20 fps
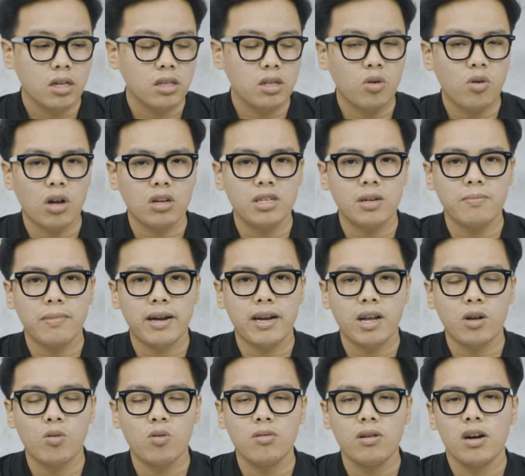tiếng quạt trên máy
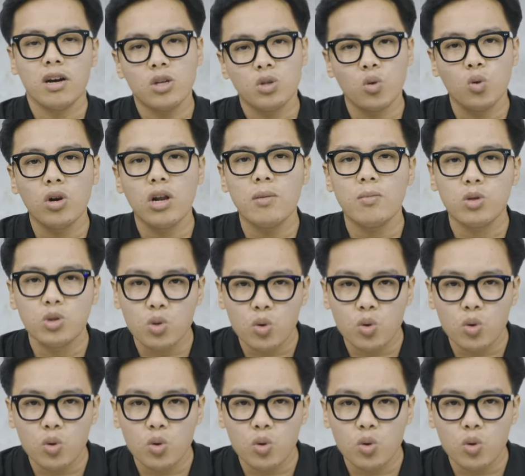này cũng hơi rú lên một